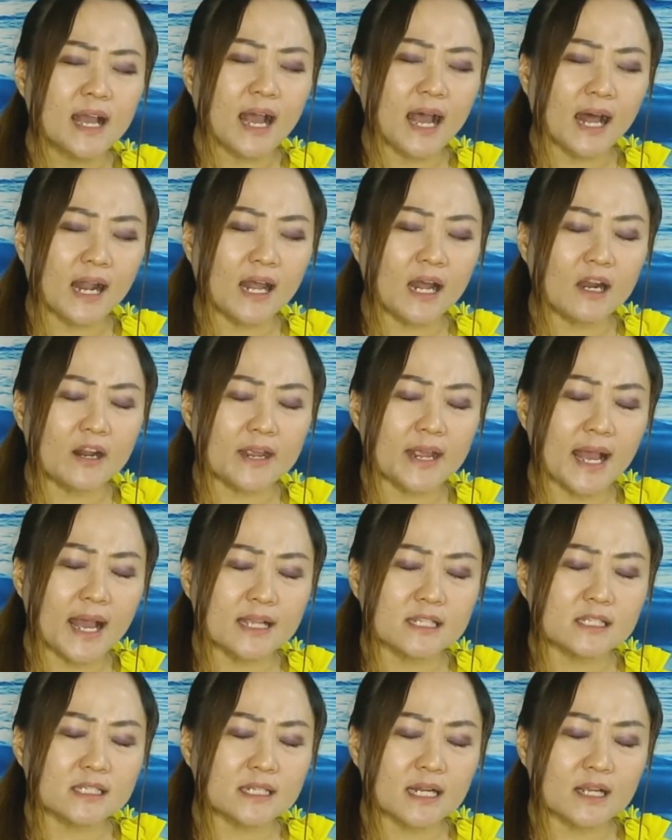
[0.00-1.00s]
哈利路
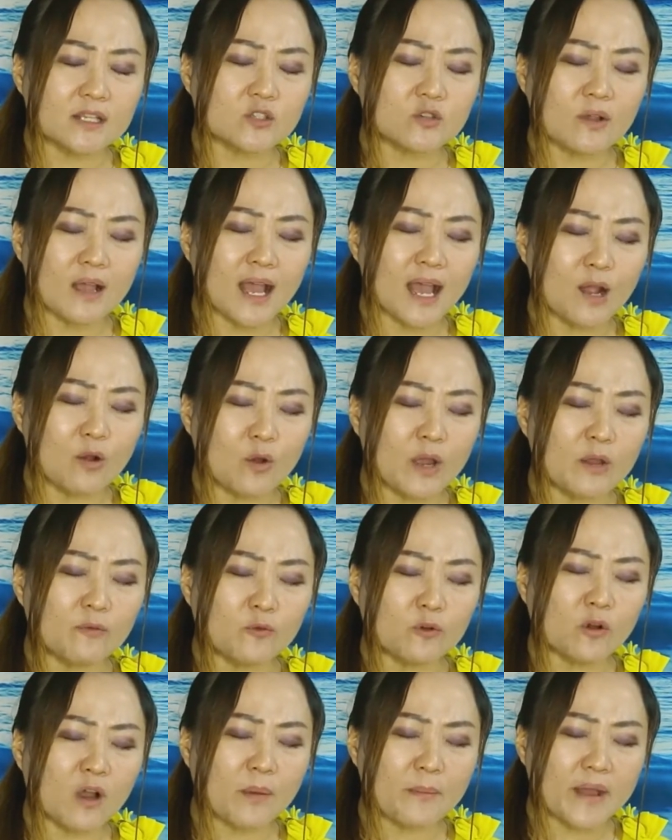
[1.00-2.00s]
亚，主的主，恢
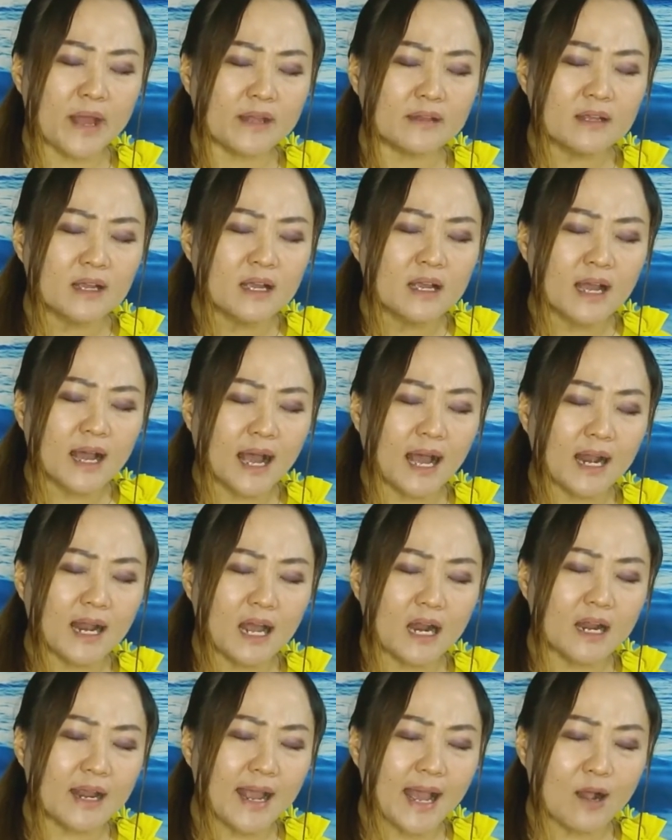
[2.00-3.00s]
复我们，哈
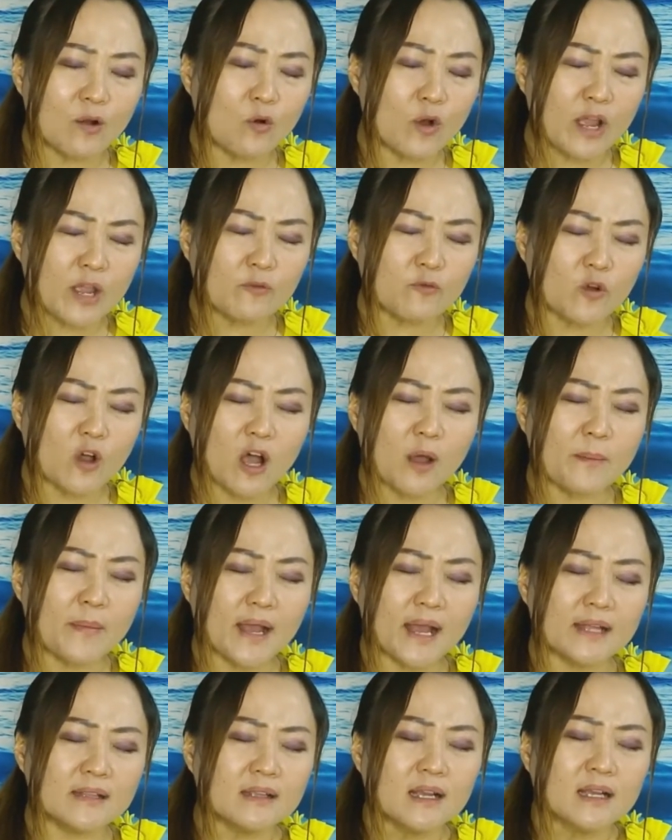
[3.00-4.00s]
利路亚，恢复我
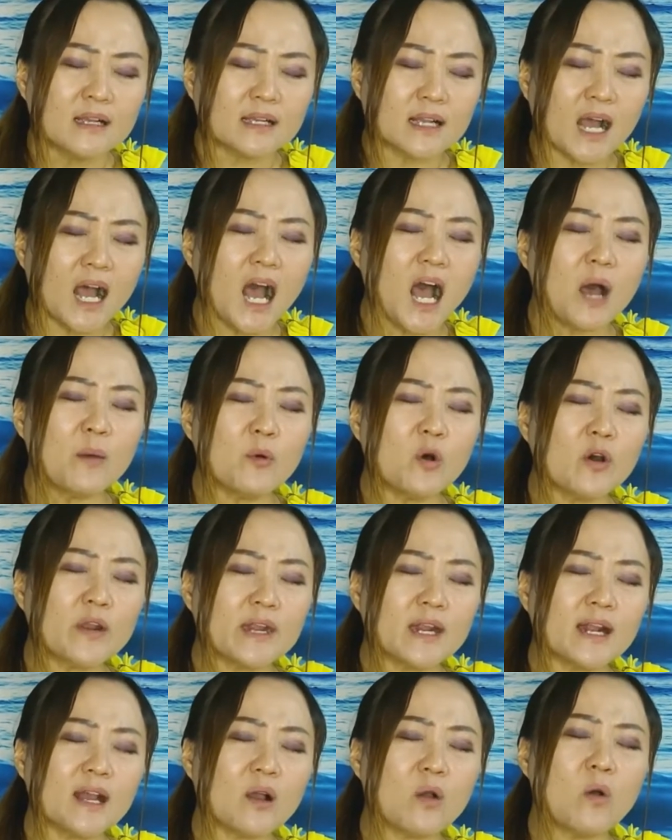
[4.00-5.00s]
们，渴
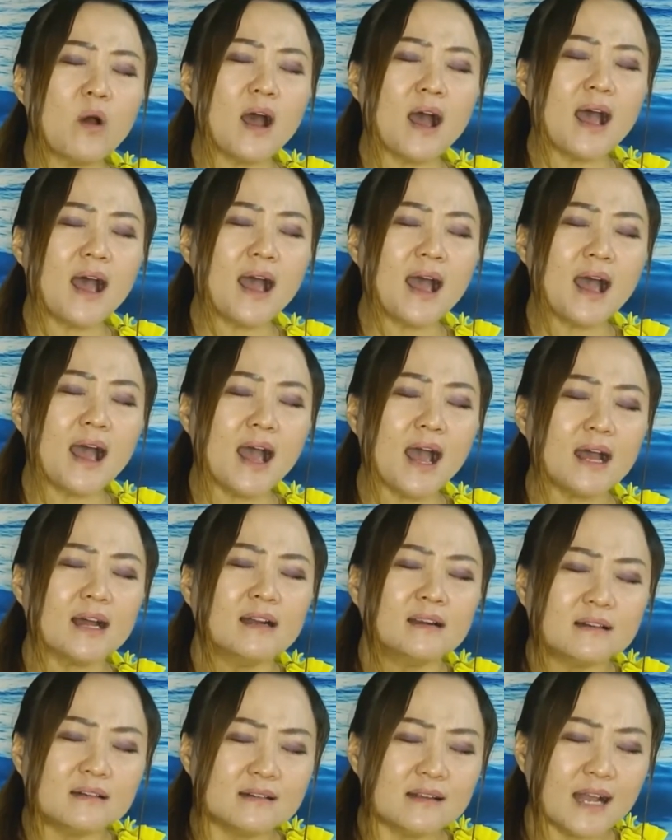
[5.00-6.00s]
慕你的话，
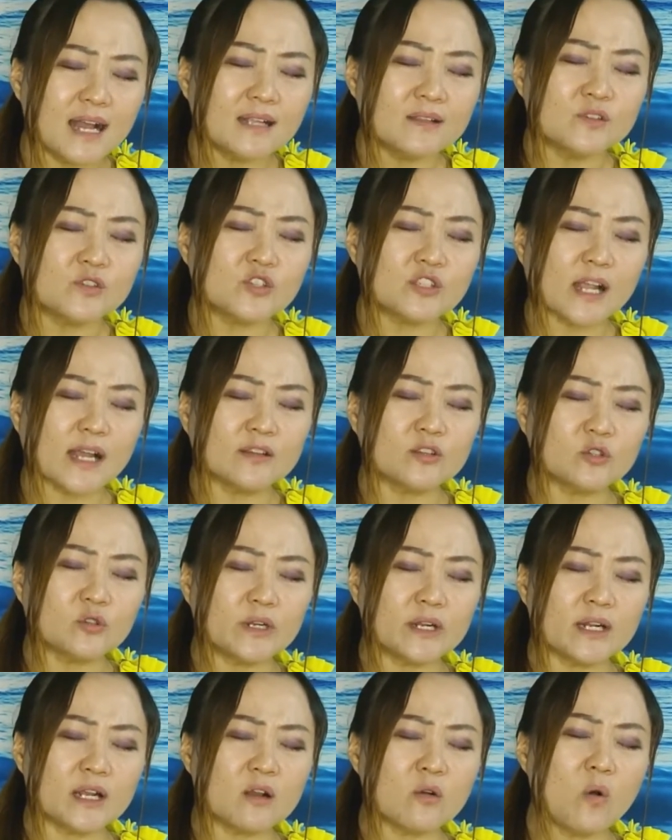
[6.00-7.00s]
认真
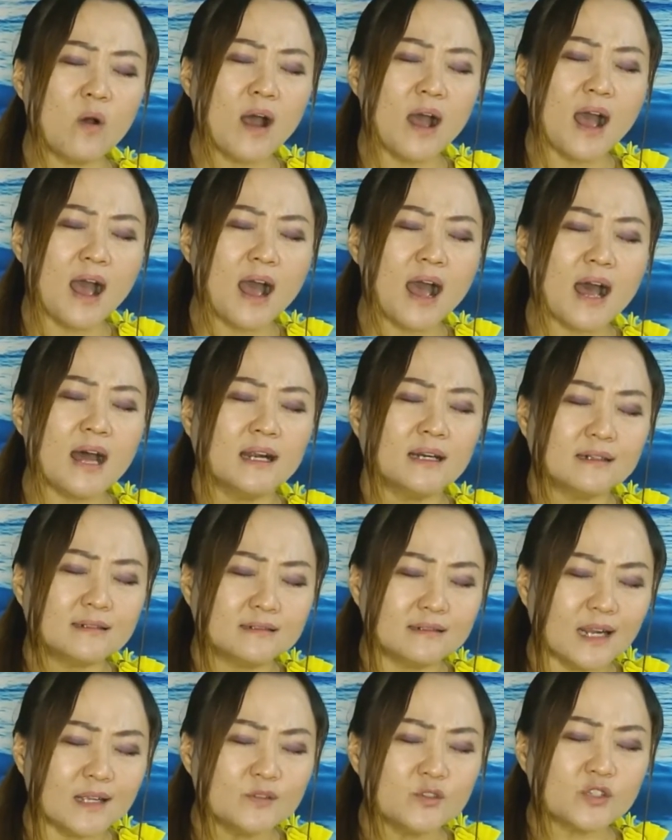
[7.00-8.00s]
读你的话，
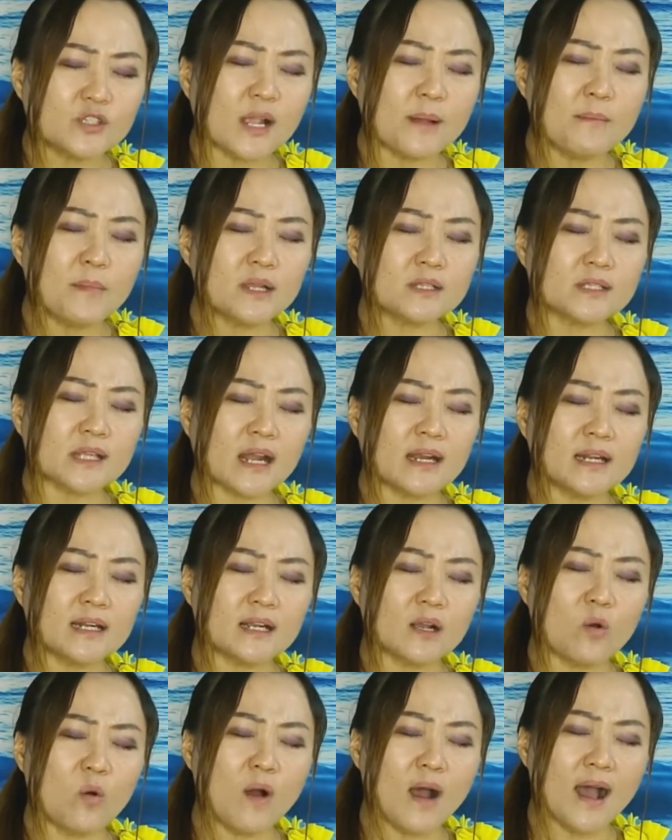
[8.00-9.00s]
认真默想
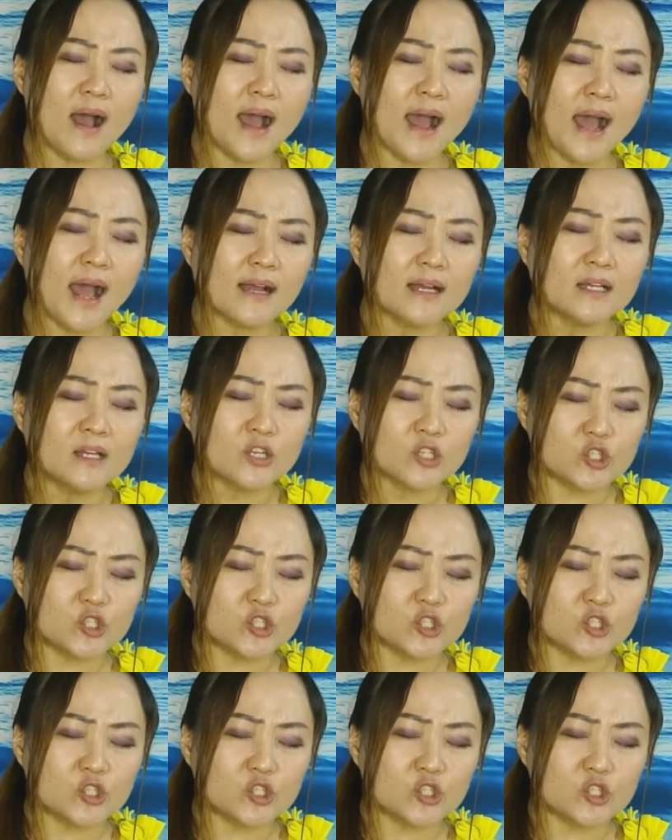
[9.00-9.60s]
你的话。